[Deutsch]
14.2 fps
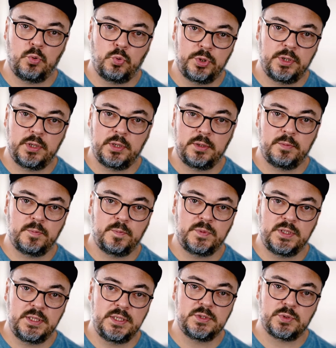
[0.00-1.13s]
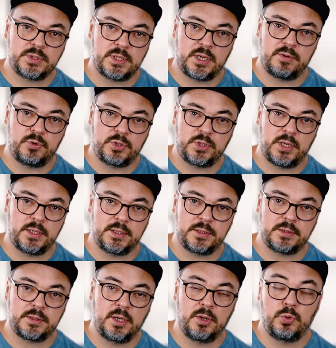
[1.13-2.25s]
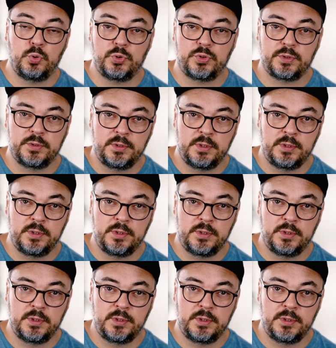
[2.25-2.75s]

Oder die ISO-Zahl wird halt erhöht.